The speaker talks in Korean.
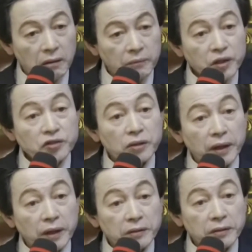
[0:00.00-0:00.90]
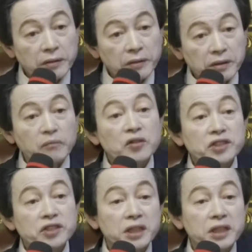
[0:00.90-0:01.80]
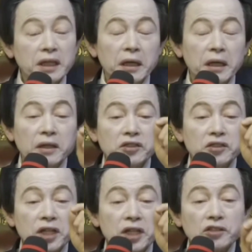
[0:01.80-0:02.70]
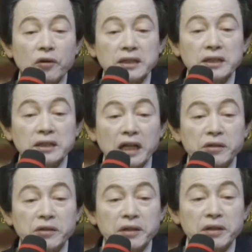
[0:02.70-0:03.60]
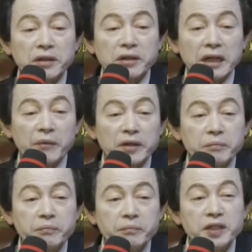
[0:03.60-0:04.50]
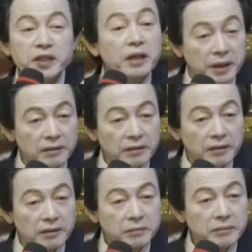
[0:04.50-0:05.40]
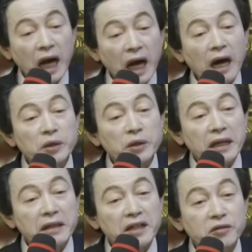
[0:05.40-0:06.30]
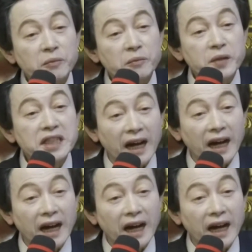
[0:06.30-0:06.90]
빛으로 봐. 그러니까 물질이 최소화 단위로 내려가면 빛이 돼버려. 그래서 나노 단계에서도 빛이야.